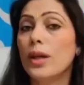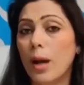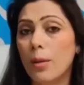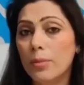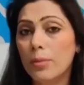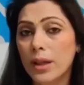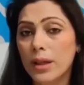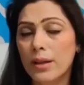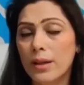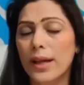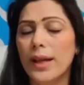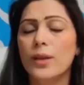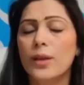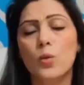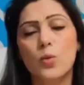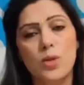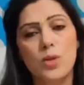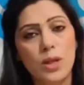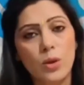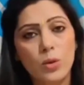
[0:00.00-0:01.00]
काम करना है तो
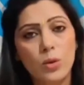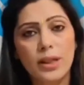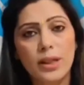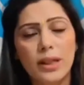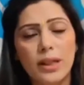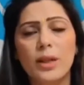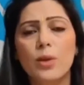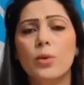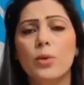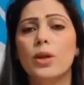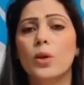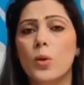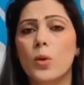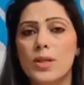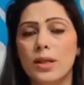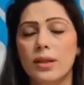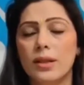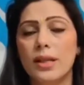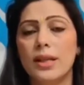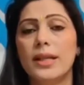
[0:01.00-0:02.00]
उसी को देखें क्योंकि हो
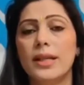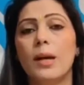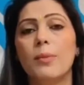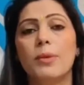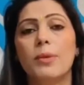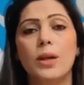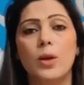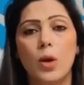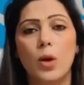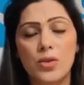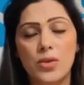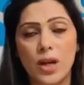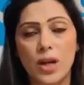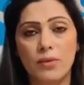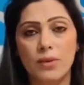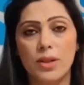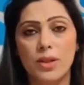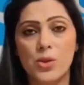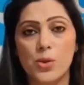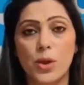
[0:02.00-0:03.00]
सकता है कि आपकी लॉन्ग
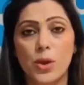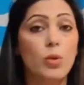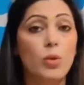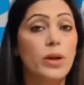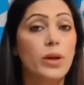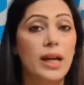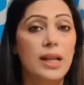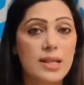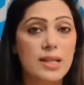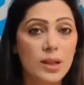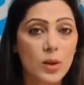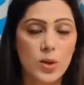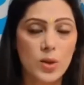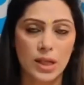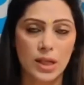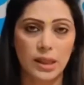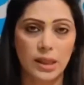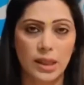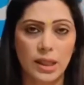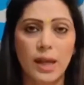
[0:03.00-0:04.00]
ट्रैवलिंग्स जो है वो कैंसिल हो
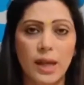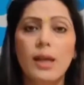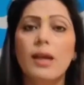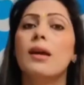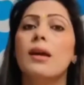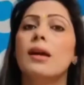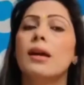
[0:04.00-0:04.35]
सकती हैं